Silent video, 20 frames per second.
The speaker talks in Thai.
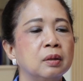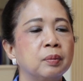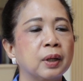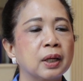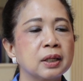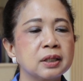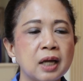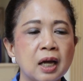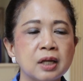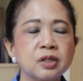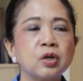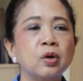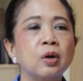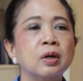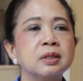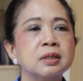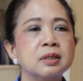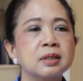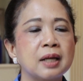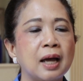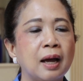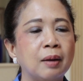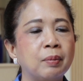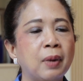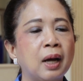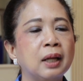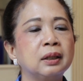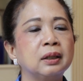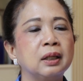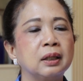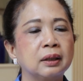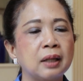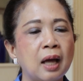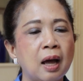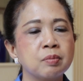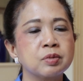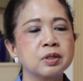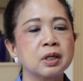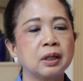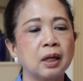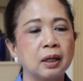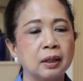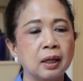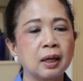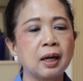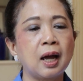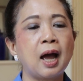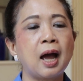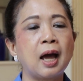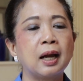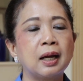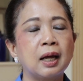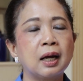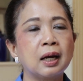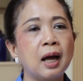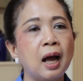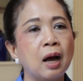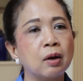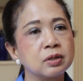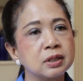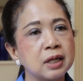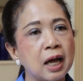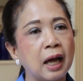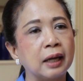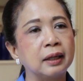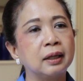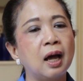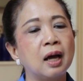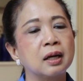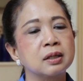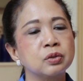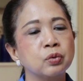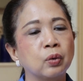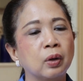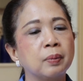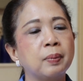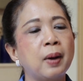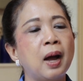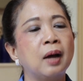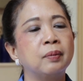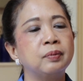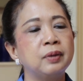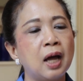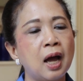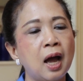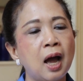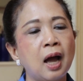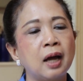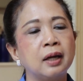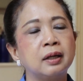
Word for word: ประชาชนสามารถติดตามสถานการณ์และข่าวสารทางสุขภาพได้